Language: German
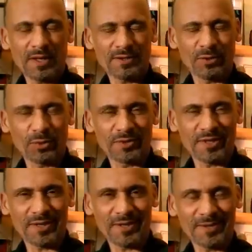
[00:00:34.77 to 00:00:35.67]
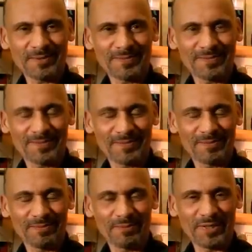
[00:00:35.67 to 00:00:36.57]
Es lohnt sich.
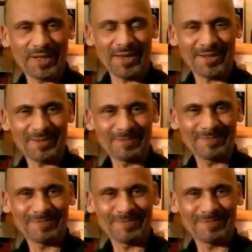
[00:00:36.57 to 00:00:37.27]
Bis gleich.